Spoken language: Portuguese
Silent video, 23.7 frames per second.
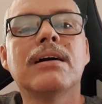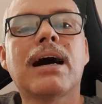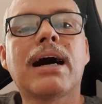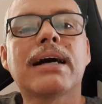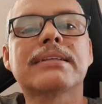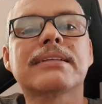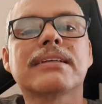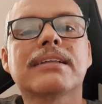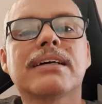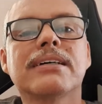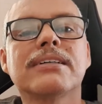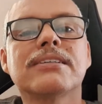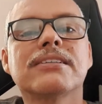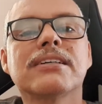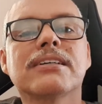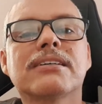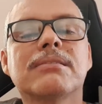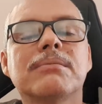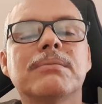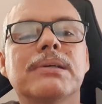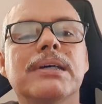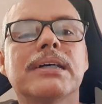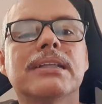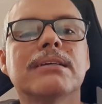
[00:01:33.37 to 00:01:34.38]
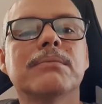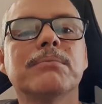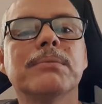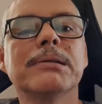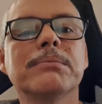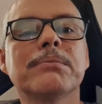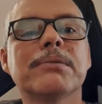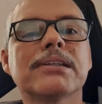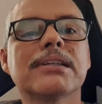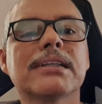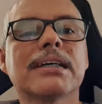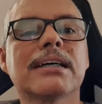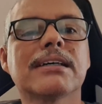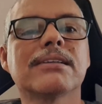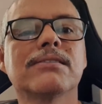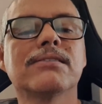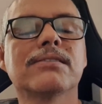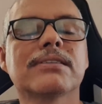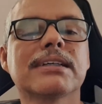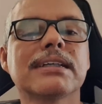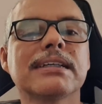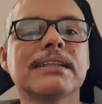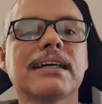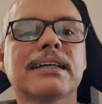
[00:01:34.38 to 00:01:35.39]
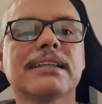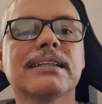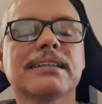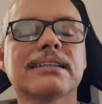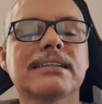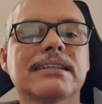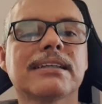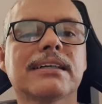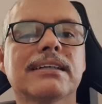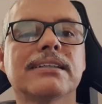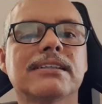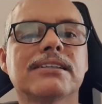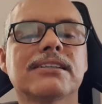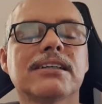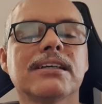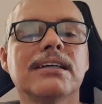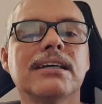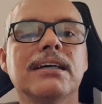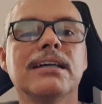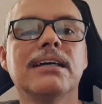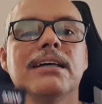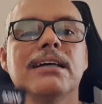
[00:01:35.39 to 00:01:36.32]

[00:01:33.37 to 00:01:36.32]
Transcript: atrás, né? Como ela é bem moderna, não tem nada atrás.